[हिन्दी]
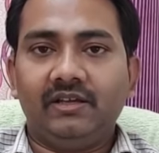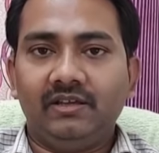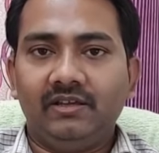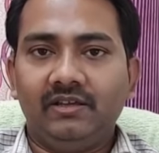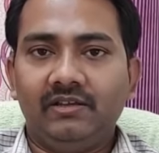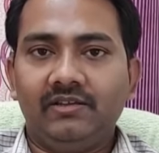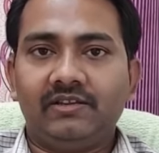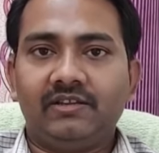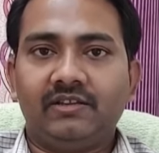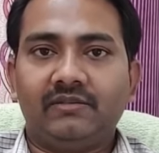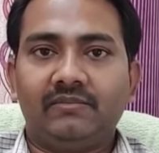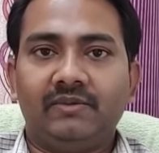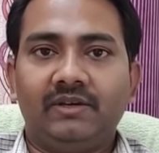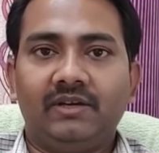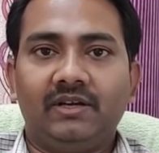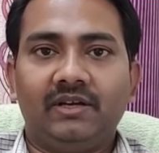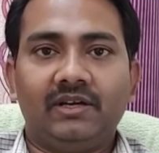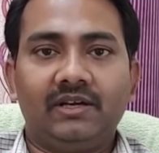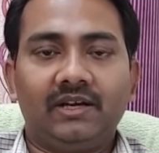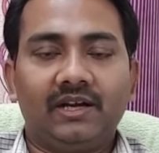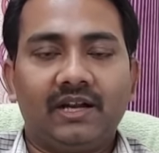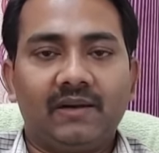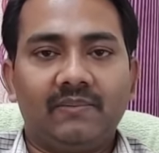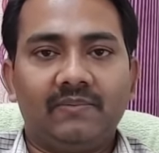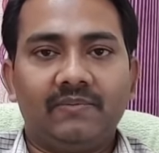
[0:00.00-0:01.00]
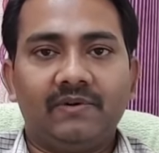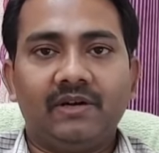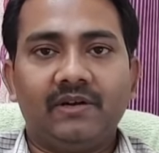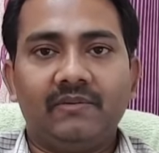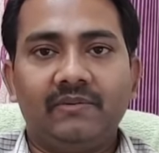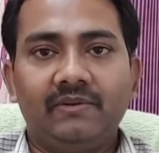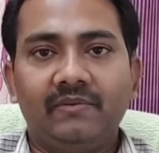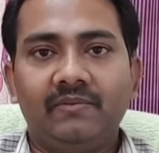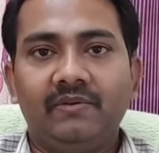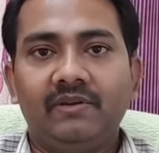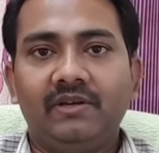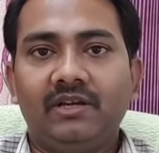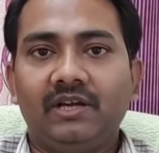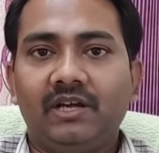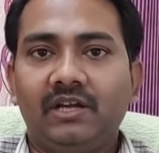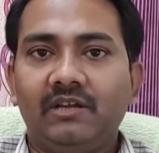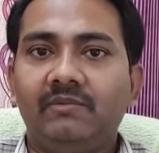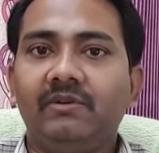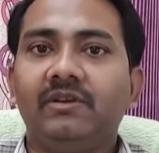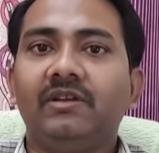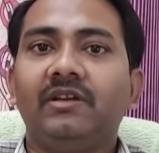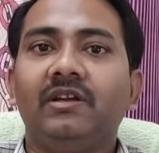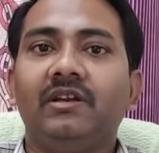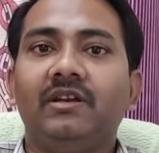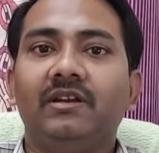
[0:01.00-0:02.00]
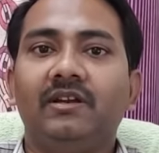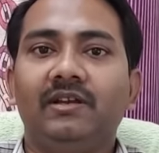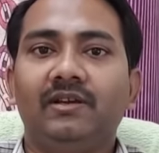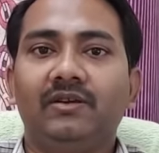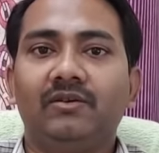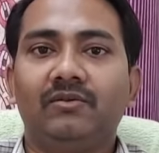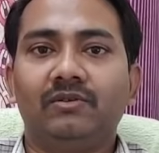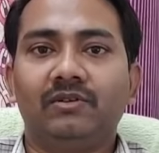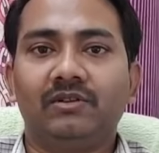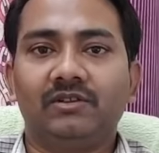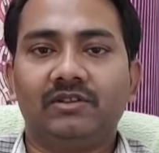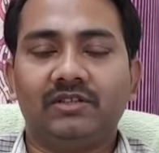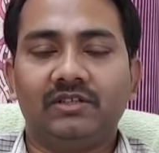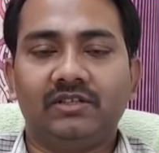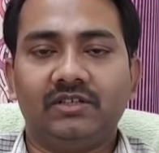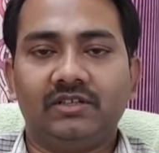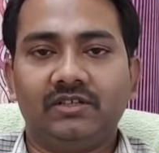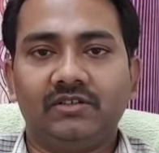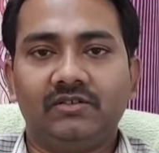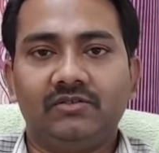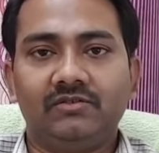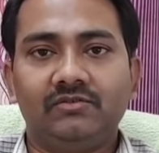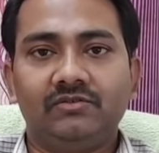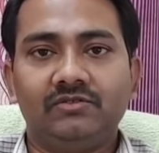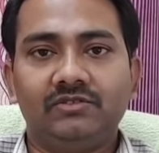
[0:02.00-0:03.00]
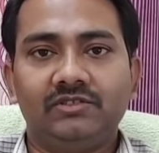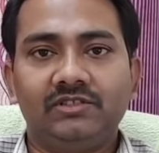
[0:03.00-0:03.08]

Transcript: इस समय अगर आप कभी भी कहीं भी क्लिनिक खोलते हैं तो